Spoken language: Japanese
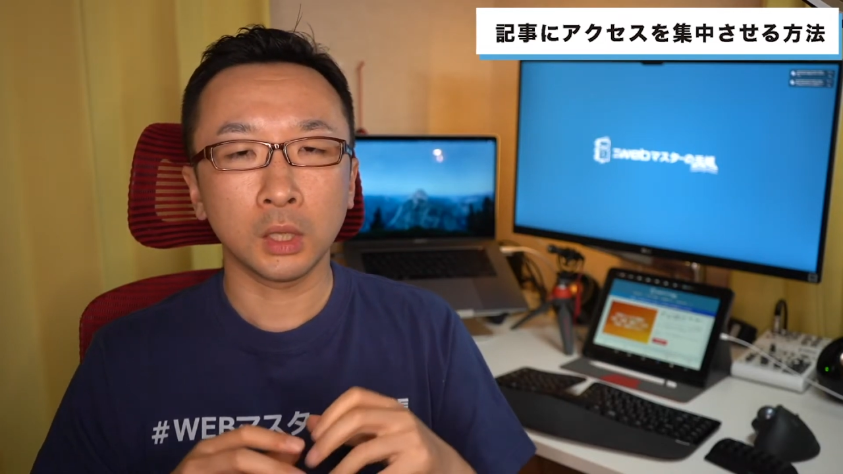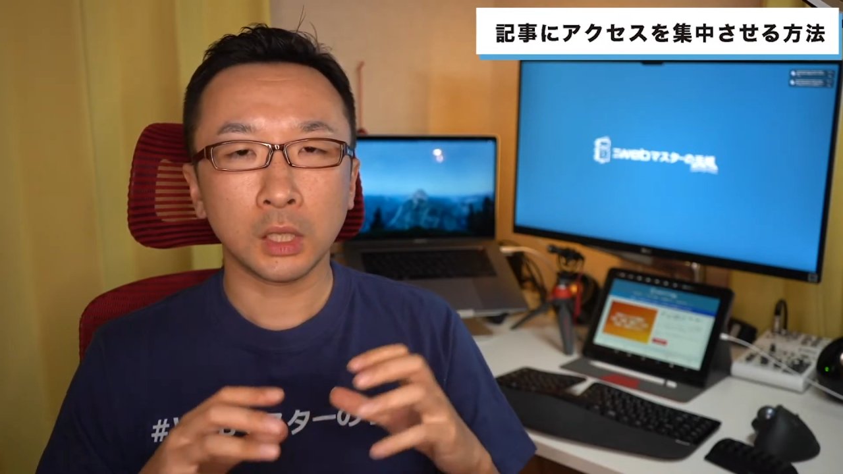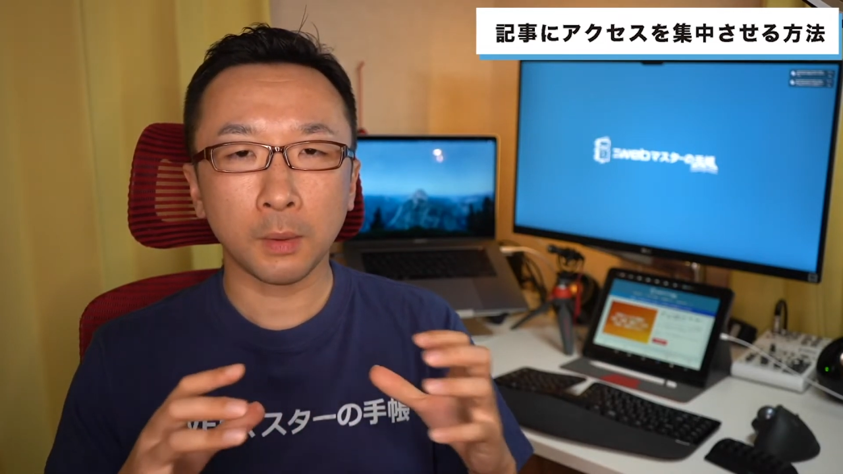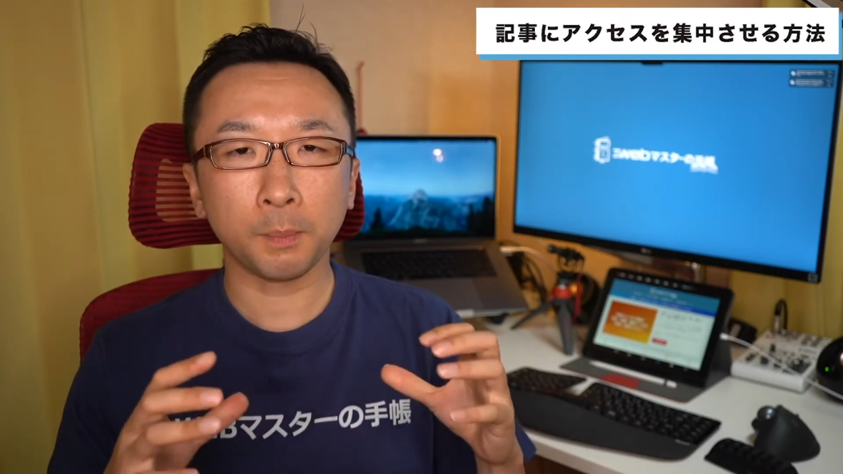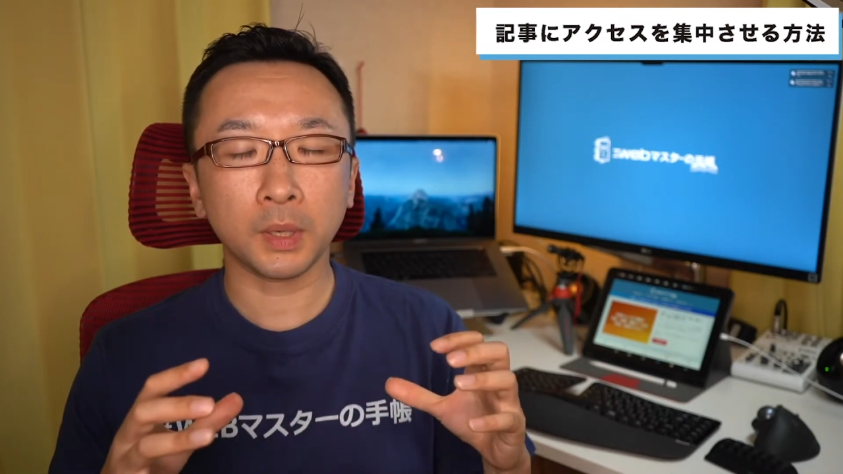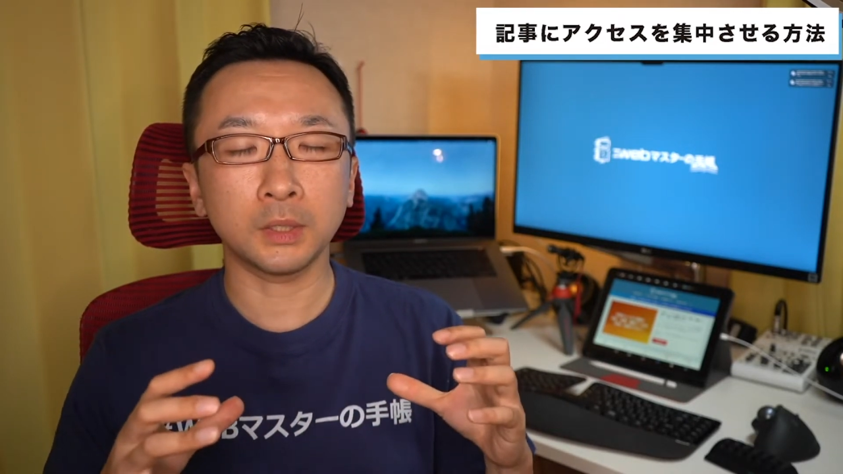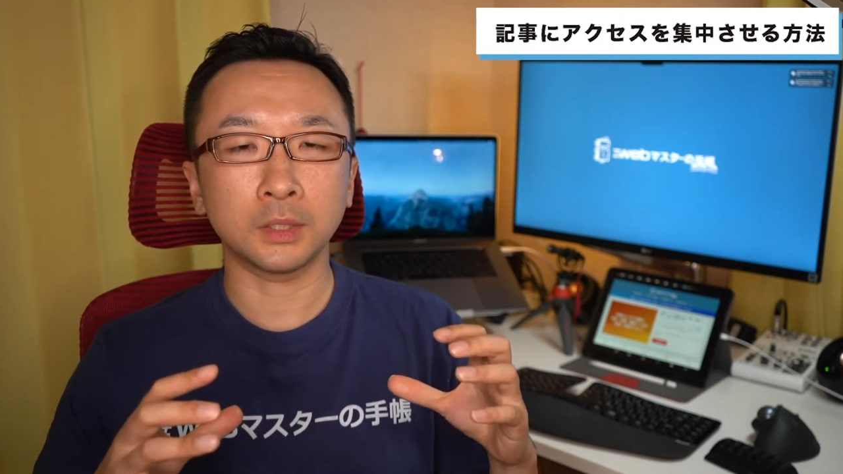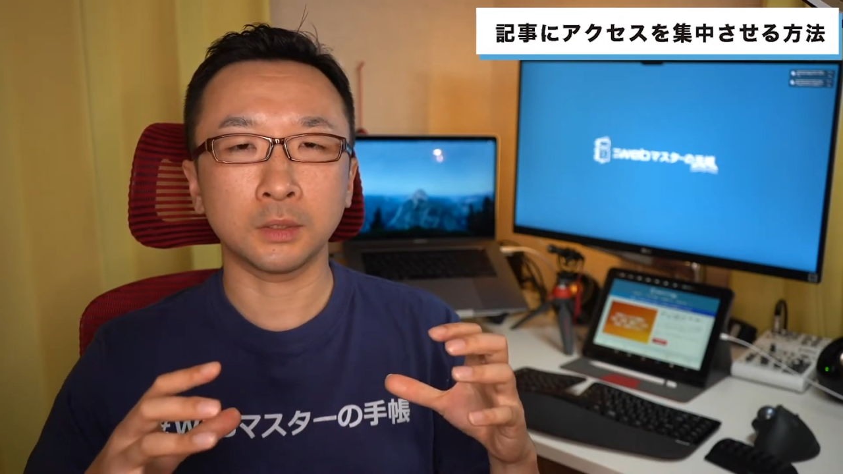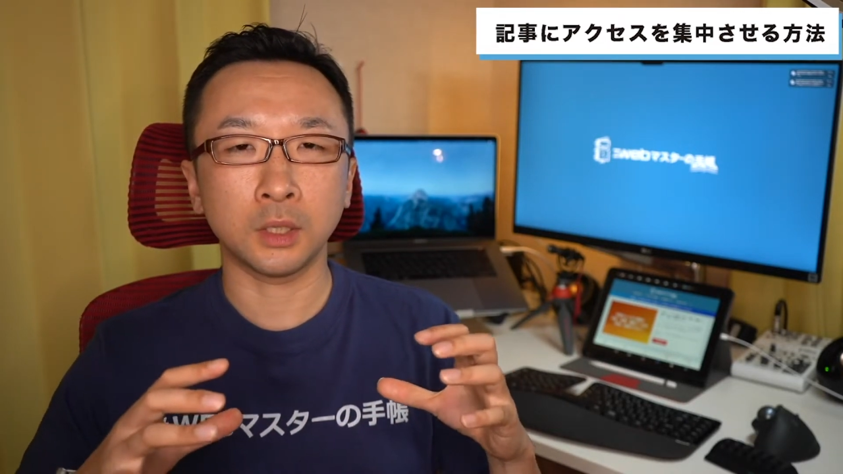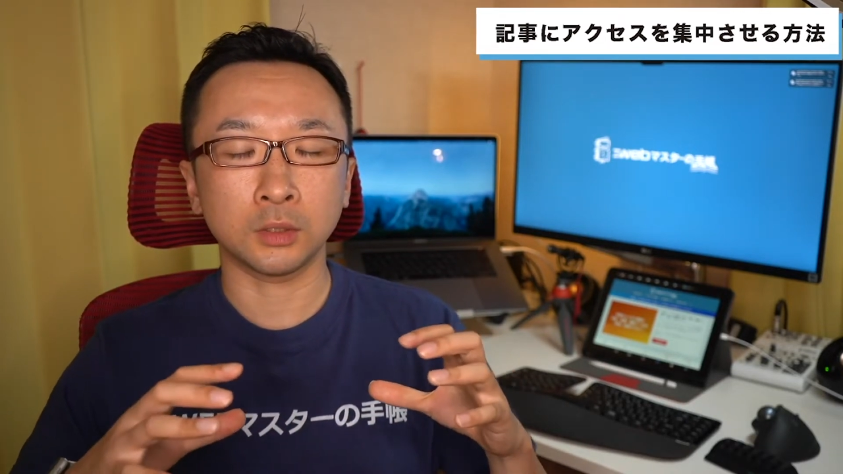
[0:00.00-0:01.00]
やっぱりで
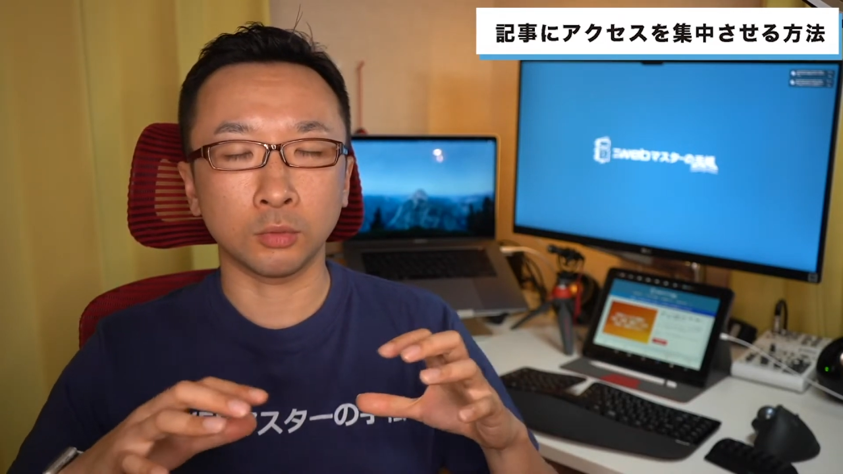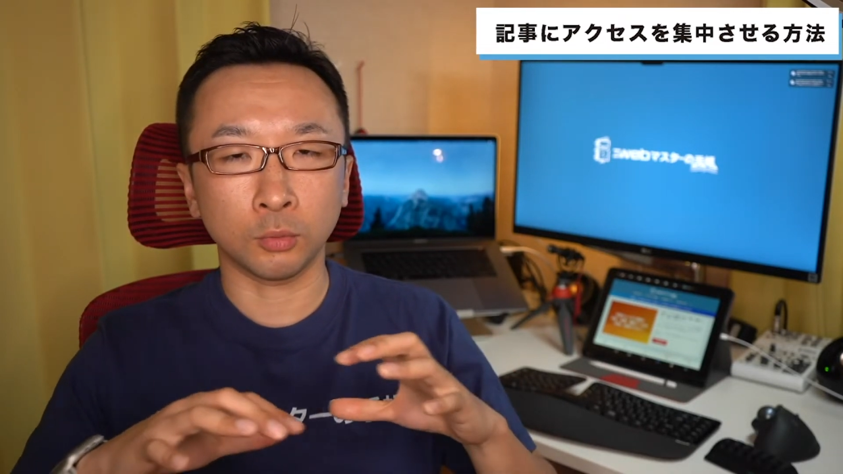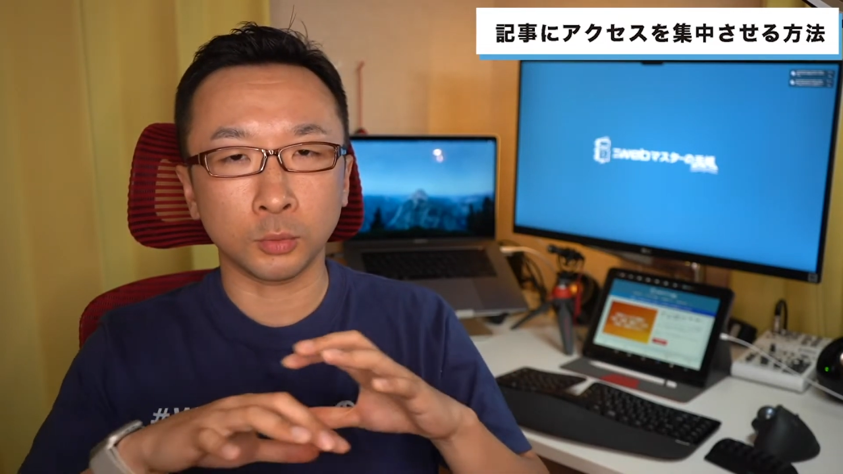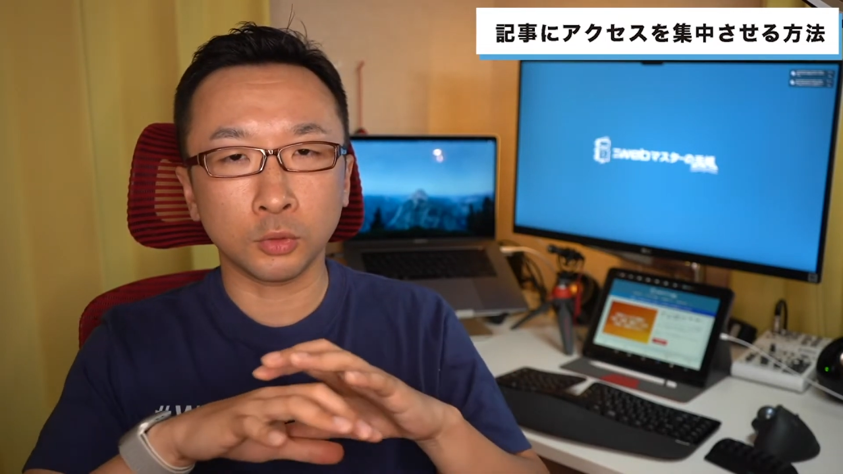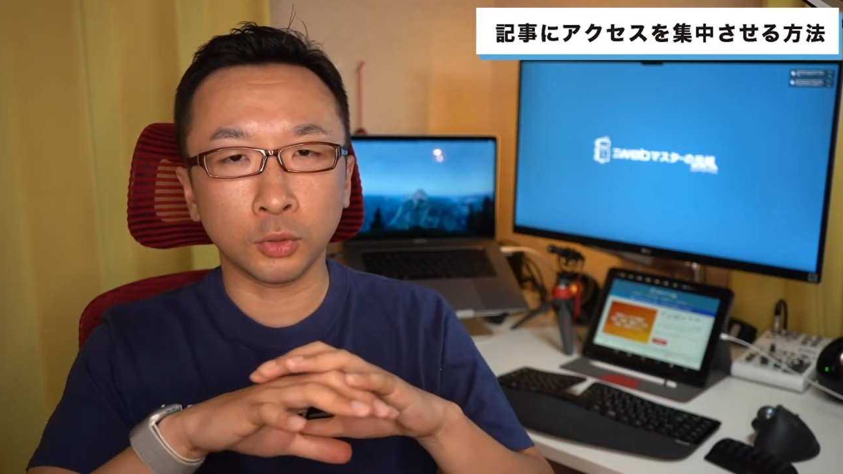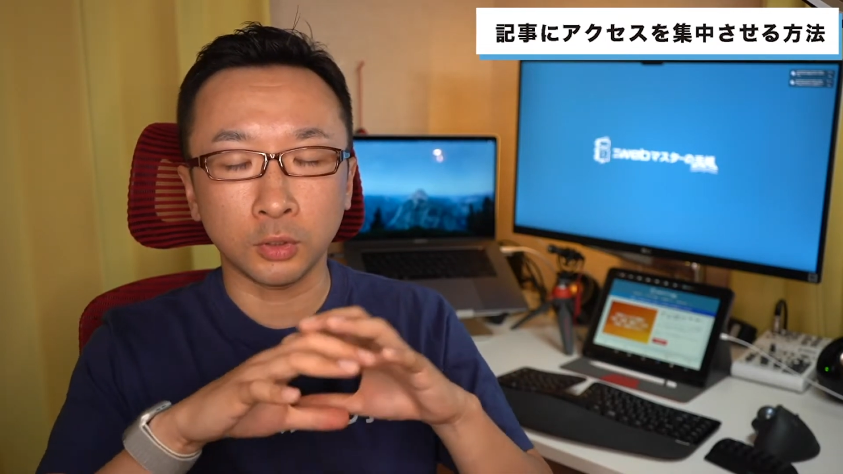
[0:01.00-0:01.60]
すねその商